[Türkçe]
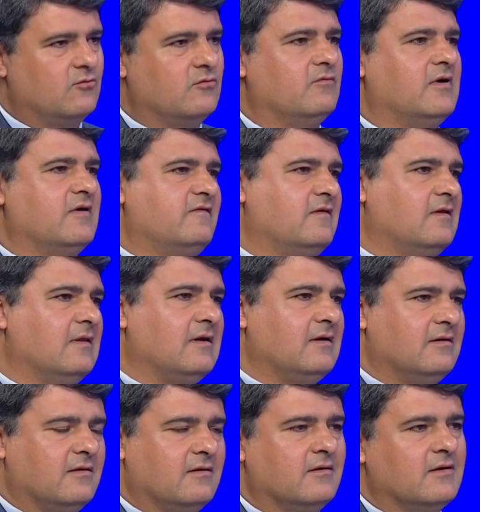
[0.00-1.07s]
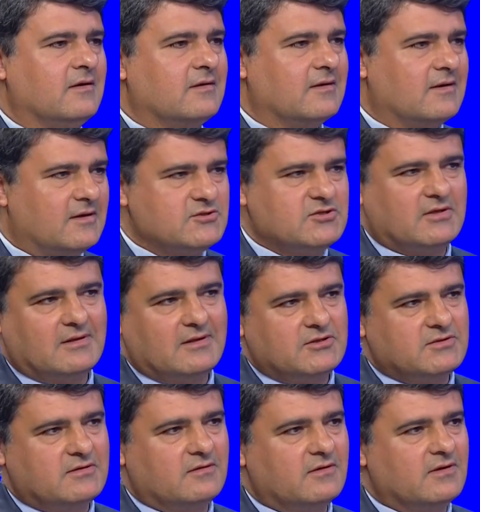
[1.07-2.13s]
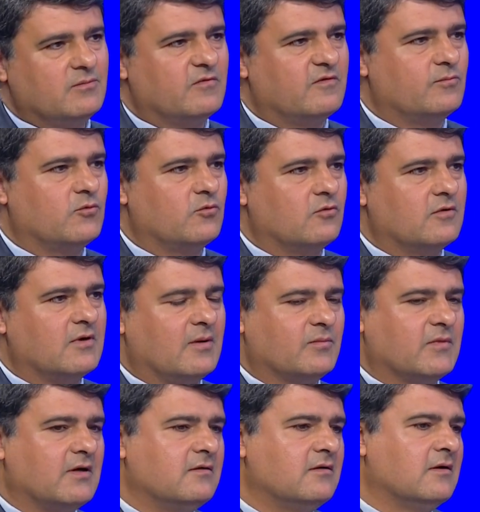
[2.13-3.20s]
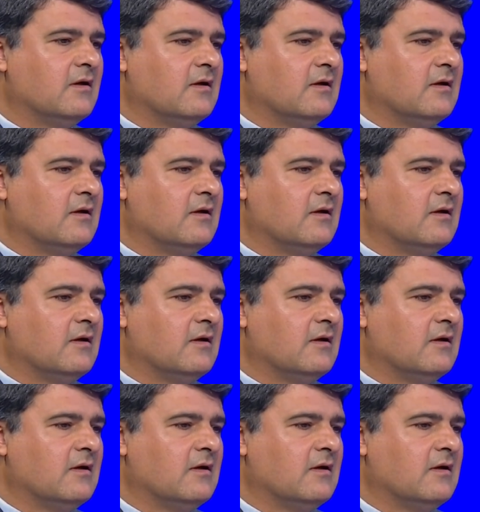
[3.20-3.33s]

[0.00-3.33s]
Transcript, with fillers: üniversitelerle gerçekleştirdiğimiz programlar.